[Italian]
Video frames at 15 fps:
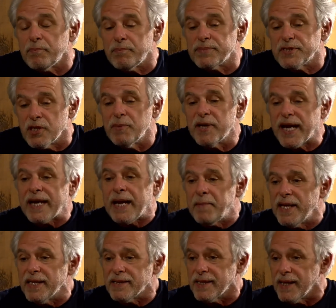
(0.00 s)
siccome
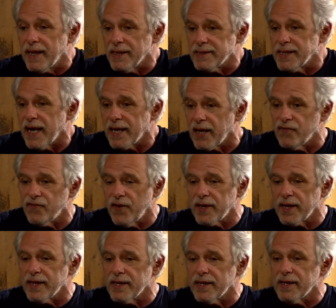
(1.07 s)
raramente si ha a che
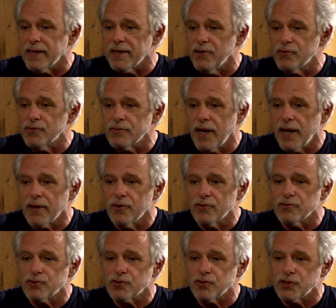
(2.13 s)
fare con, una, con,
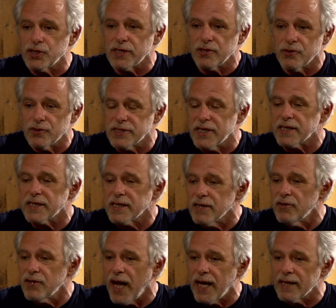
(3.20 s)
un soggetto così
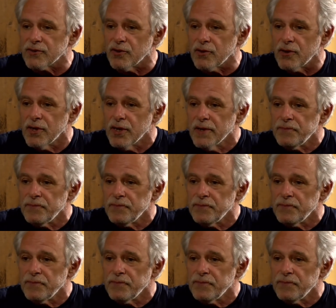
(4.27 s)
articolato,